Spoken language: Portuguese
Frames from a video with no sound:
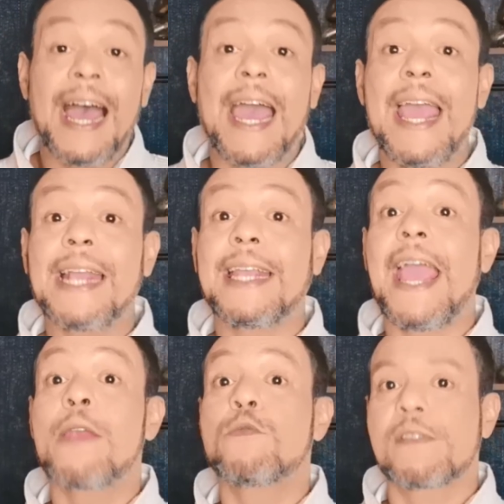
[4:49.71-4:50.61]

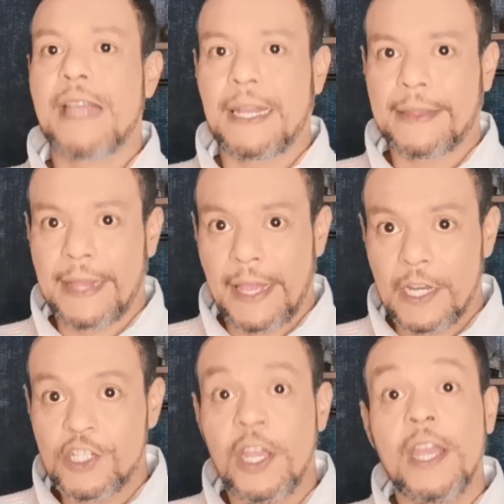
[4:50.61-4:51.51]
requer um
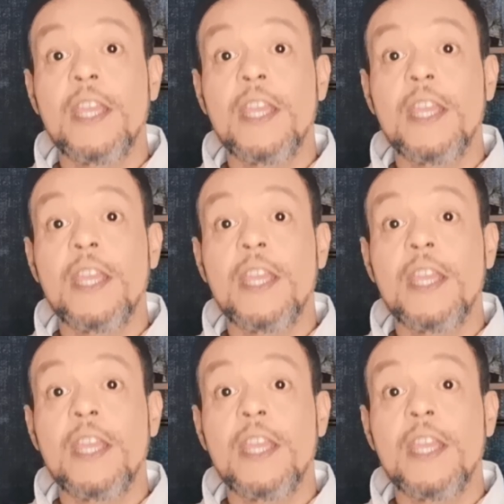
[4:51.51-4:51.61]
satélite